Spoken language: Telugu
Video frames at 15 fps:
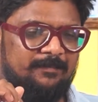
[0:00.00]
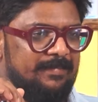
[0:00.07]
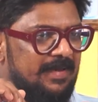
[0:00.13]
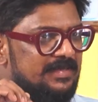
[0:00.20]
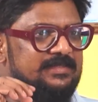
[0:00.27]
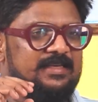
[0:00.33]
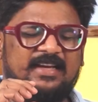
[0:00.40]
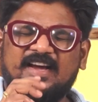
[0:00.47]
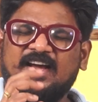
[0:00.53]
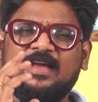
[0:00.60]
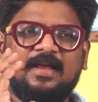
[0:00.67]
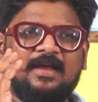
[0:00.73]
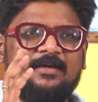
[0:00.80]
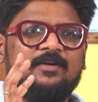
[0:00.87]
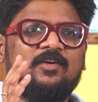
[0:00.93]
బేసిక్గా
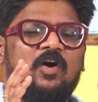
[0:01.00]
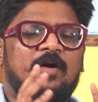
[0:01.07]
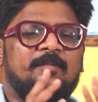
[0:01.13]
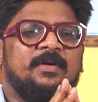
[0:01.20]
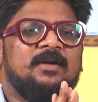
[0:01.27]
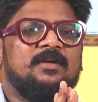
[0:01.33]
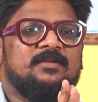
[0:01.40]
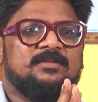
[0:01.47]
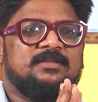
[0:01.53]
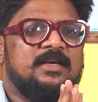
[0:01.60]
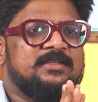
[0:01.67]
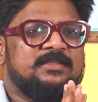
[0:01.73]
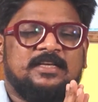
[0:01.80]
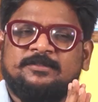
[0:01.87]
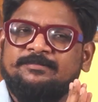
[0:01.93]
కామన్
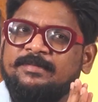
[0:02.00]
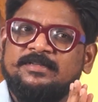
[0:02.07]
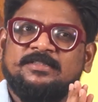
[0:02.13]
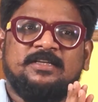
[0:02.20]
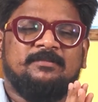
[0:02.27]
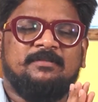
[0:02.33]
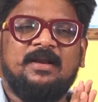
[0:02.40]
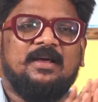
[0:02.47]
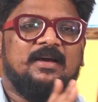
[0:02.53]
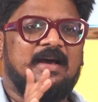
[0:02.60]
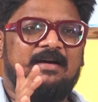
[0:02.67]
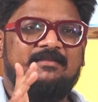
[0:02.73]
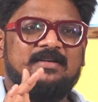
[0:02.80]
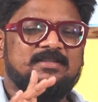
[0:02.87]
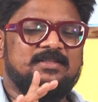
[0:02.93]
సస్పెన్స్ సినిమాలకు
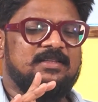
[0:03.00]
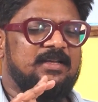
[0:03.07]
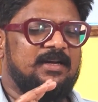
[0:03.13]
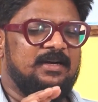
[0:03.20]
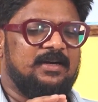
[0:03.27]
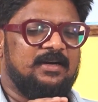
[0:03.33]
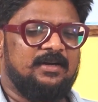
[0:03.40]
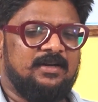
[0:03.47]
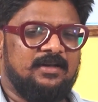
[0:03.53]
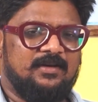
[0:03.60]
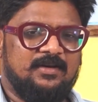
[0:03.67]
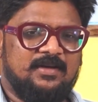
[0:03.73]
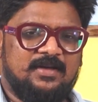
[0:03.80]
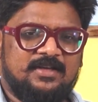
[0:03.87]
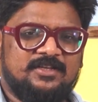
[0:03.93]
కావాల్సింది ఏంటంటే
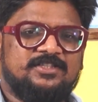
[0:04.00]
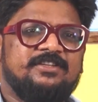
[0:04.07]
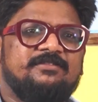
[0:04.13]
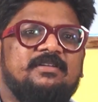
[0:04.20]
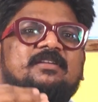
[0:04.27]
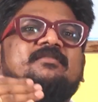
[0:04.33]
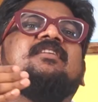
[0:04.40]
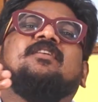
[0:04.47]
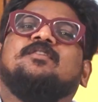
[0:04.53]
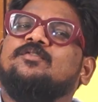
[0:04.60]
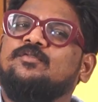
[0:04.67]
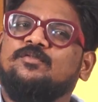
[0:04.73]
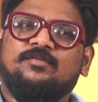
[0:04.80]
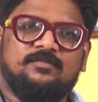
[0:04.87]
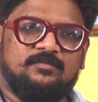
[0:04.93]
చివరి
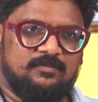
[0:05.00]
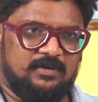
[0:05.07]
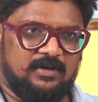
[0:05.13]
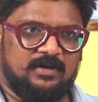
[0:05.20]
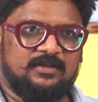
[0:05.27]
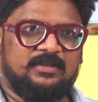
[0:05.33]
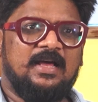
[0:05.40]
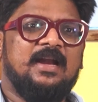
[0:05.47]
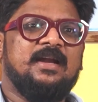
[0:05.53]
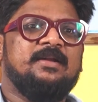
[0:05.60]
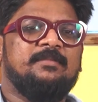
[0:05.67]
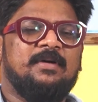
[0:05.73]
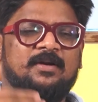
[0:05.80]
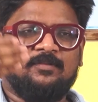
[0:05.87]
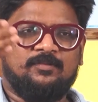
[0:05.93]
వరకు
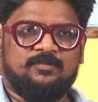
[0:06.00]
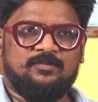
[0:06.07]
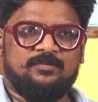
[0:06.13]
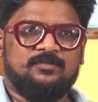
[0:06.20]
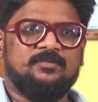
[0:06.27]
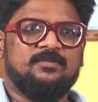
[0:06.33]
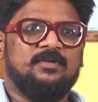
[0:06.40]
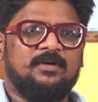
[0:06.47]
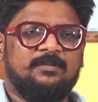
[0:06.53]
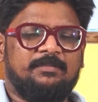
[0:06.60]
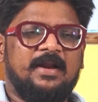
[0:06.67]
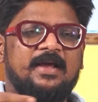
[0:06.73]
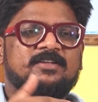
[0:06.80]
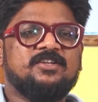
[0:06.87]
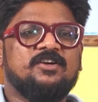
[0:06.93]
దాన్ని మనము
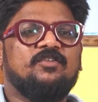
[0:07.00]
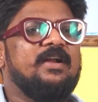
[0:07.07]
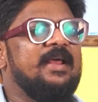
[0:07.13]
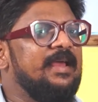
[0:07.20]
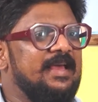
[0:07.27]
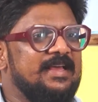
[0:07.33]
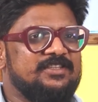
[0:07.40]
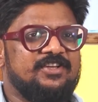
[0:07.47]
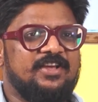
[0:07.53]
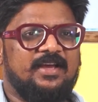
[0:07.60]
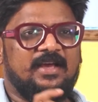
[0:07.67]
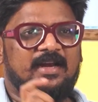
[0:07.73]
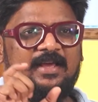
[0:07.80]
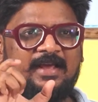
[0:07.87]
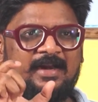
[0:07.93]
ప్రేక్షకుడిని ఎంగేజ్
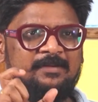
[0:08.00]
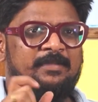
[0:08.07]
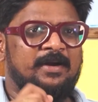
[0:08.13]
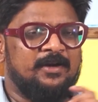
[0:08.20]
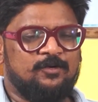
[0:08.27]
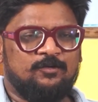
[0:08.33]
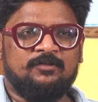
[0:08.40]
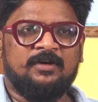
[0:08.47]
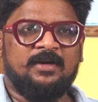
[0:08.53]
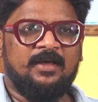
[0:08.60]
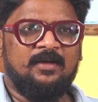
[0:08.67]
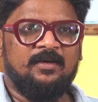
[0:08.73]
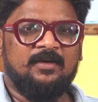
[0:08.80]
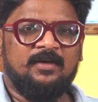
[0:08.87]
చేయగలిగే ఎలిమెంట్ ఉంటే